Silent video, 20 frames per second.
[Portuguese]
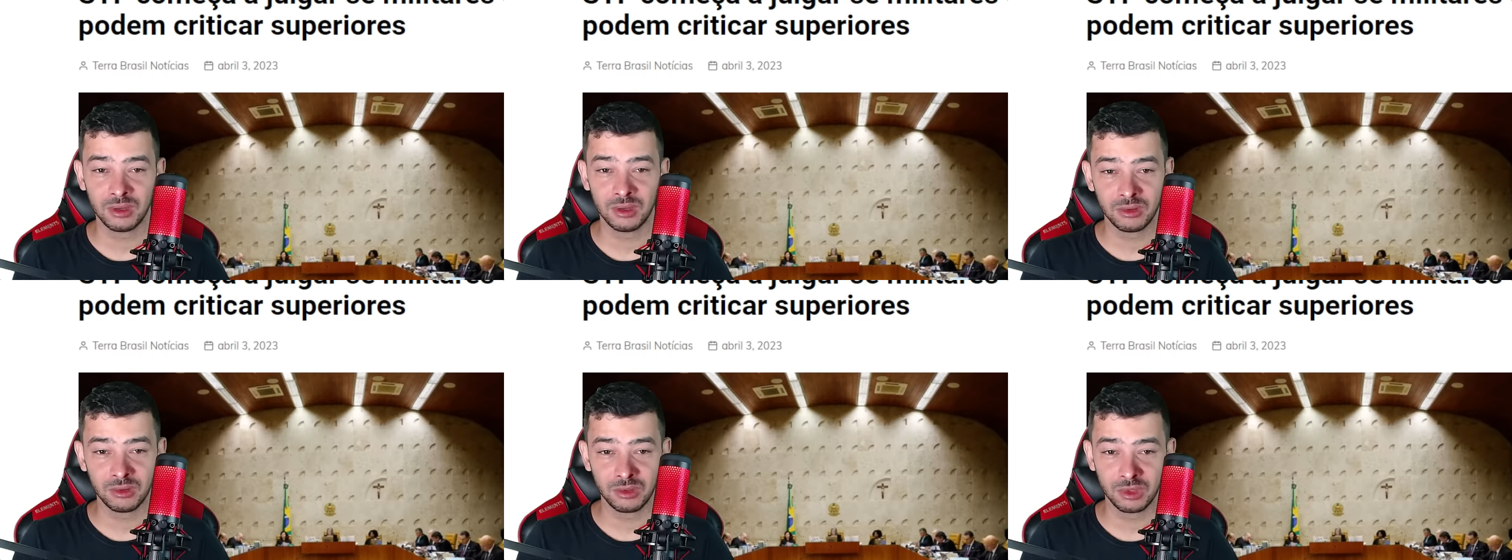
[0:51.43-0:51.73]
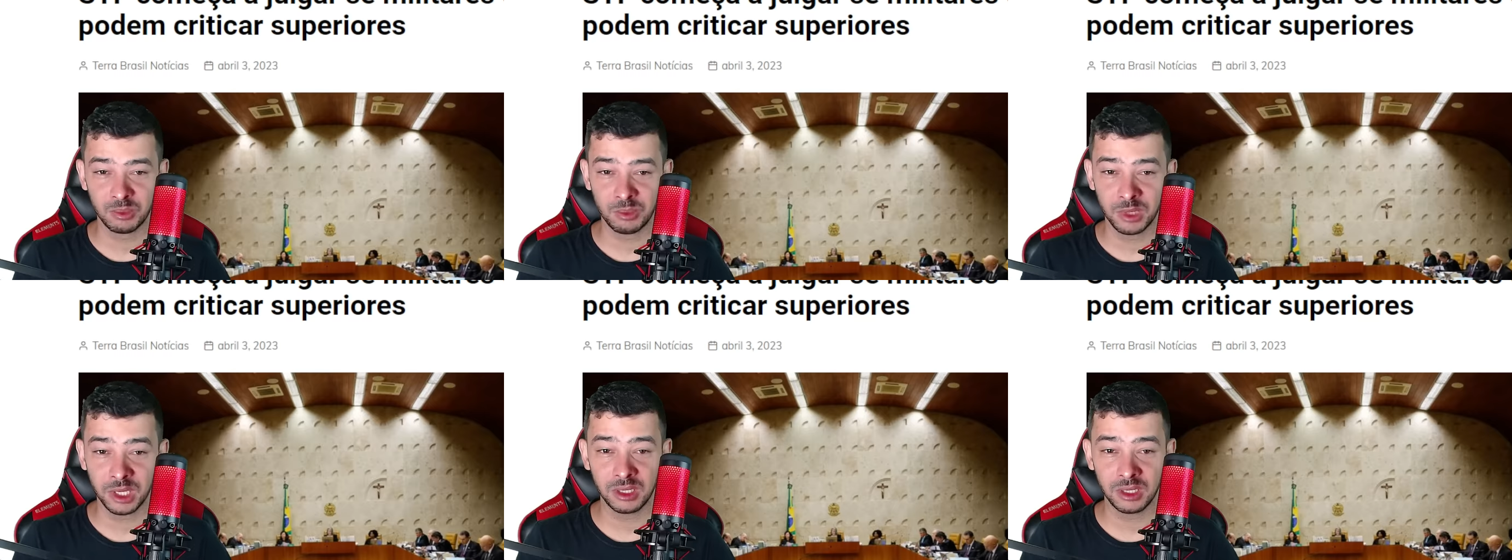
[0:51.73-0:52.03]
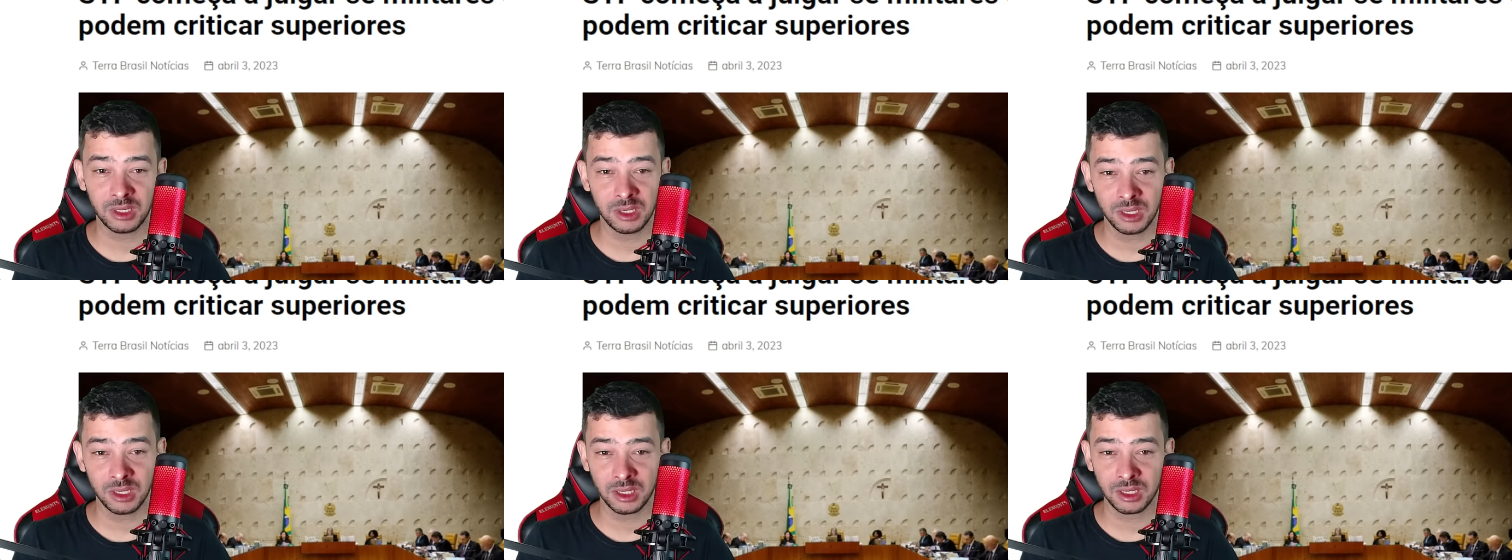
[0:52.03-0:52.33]
os
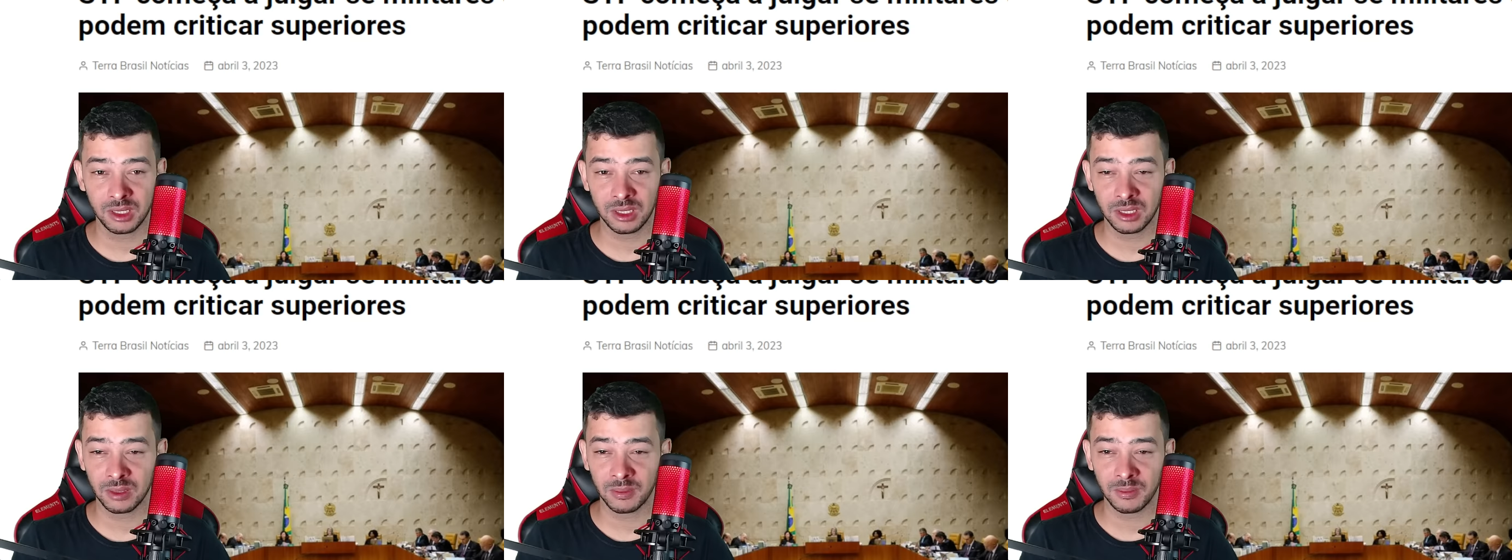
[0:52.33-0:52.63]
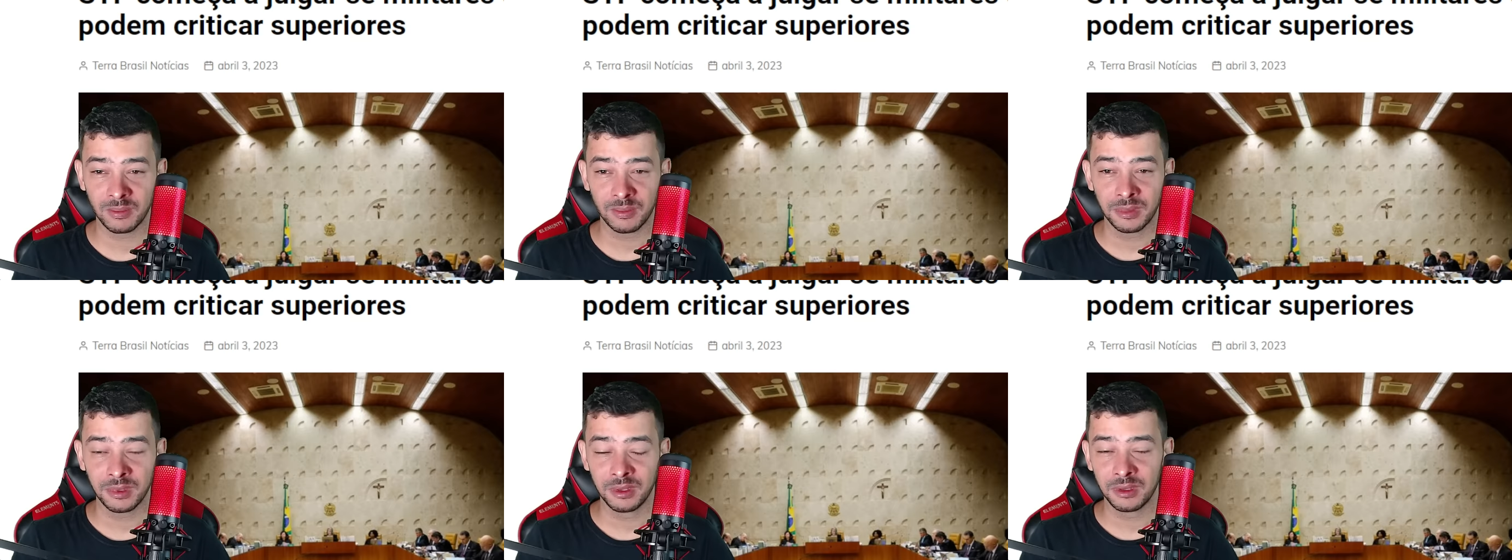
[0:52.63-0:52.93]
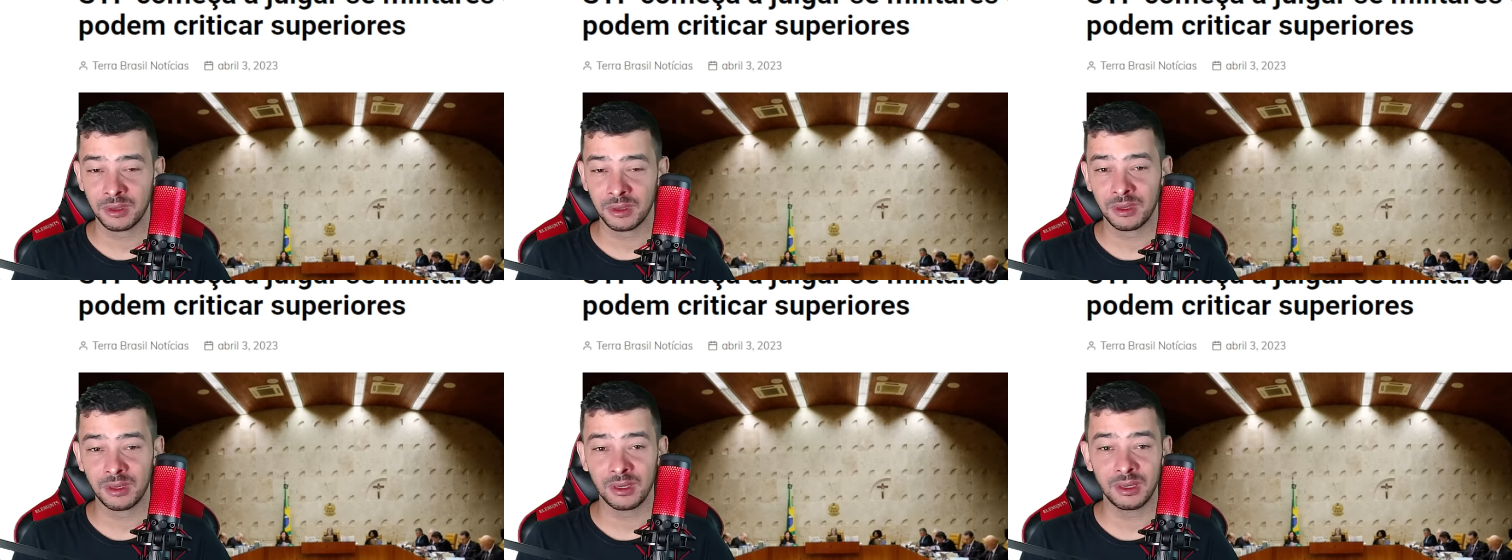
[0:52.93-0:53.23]
petistas
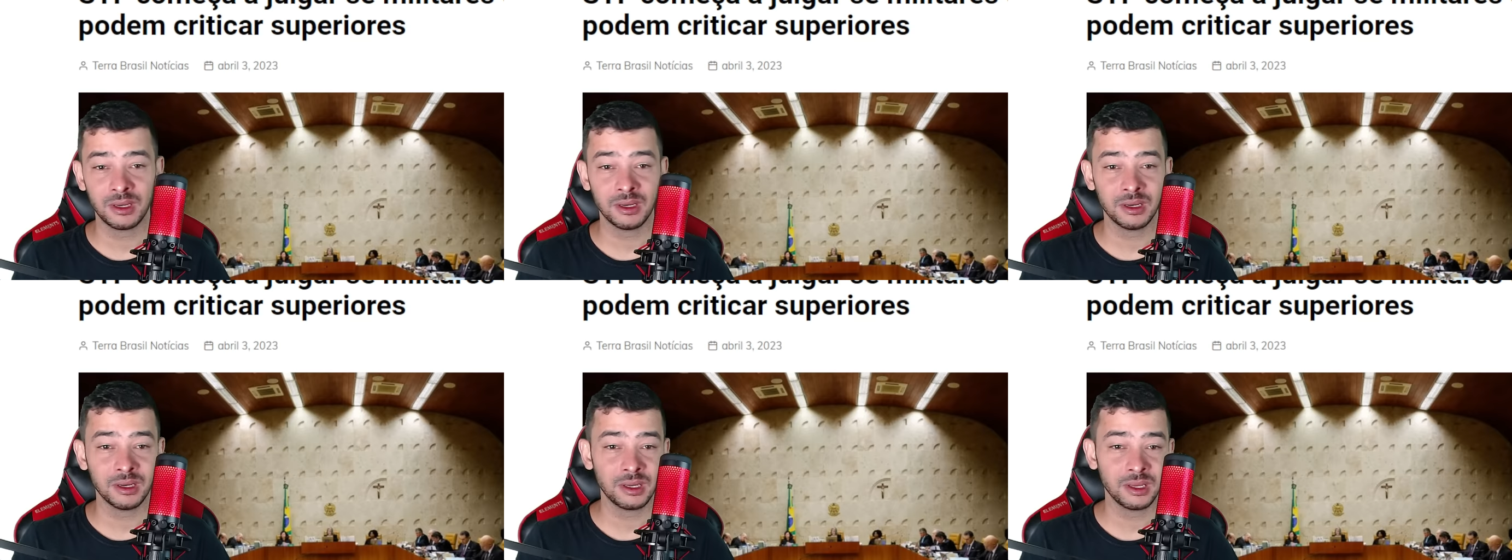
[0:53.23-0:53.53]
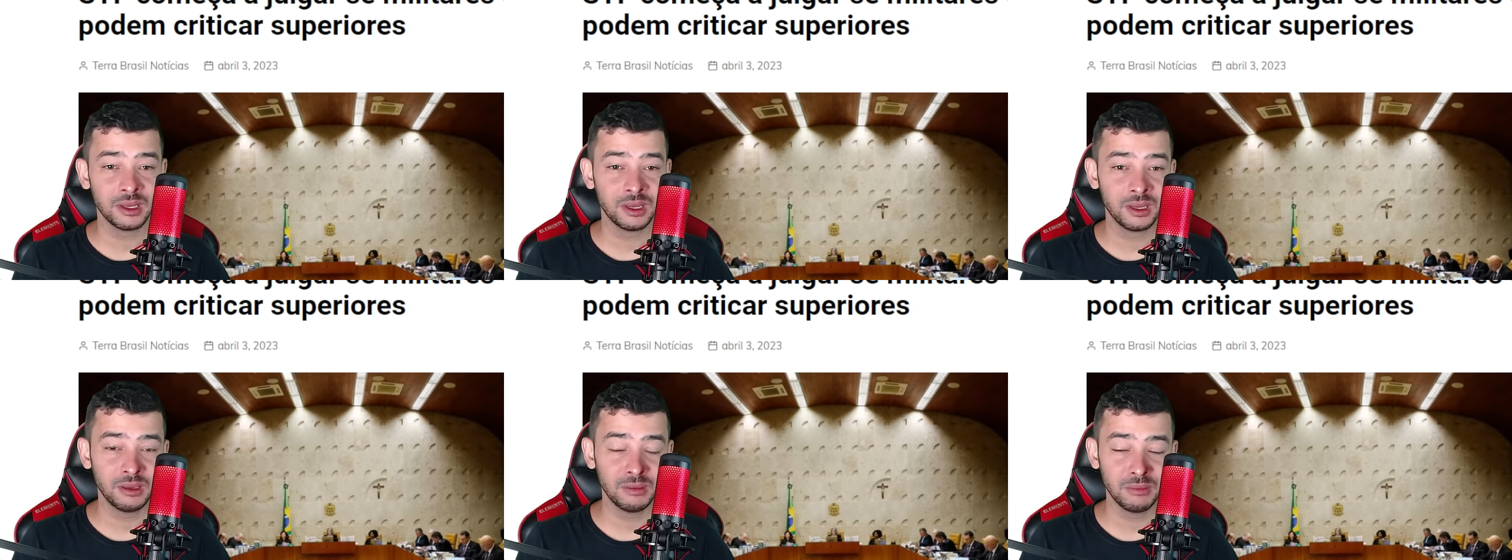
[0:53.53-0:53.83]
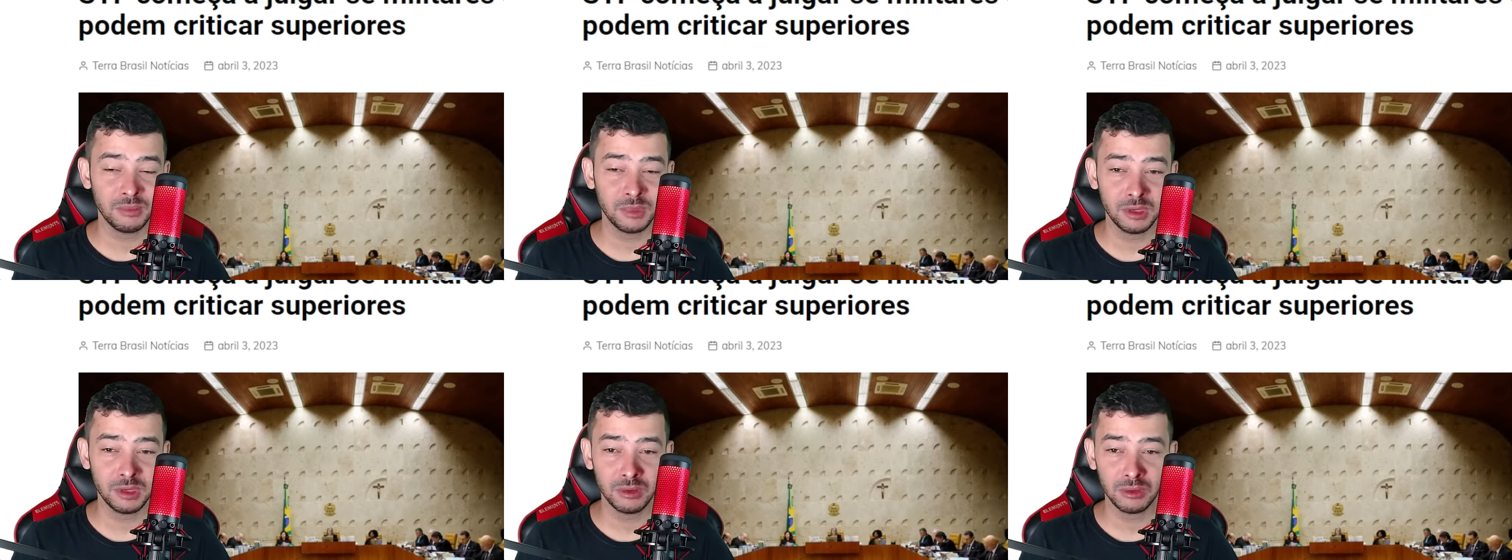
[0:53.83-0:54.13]
que ganham aí
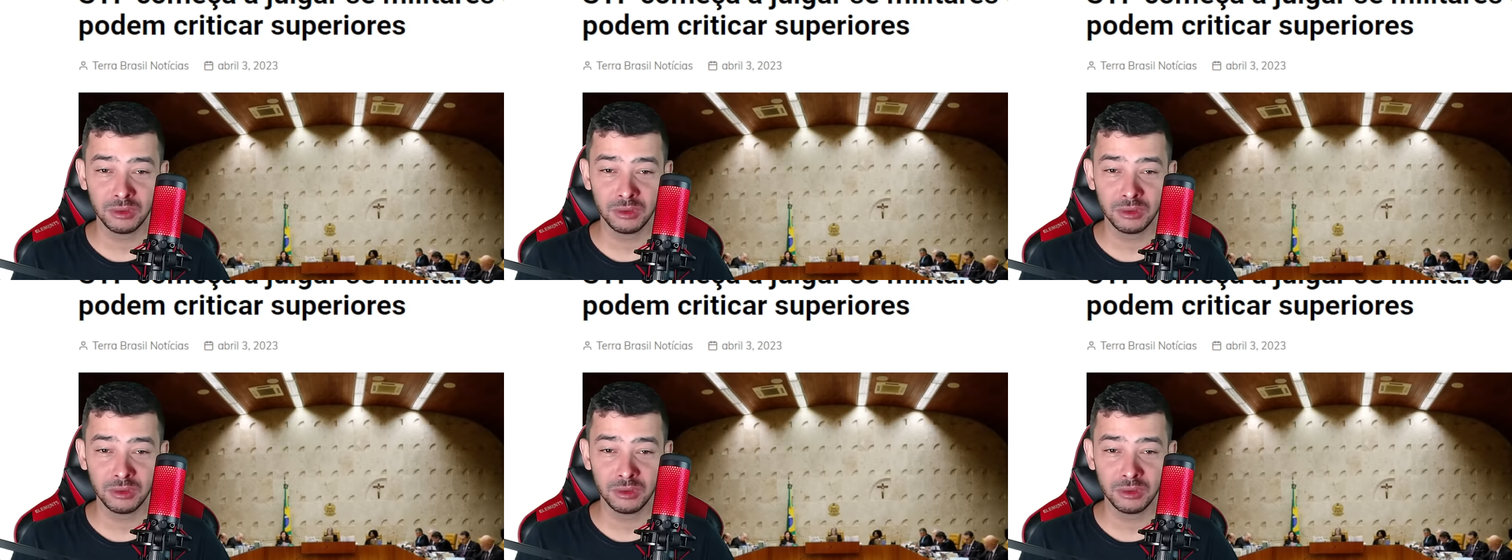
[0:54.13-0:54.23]
mil,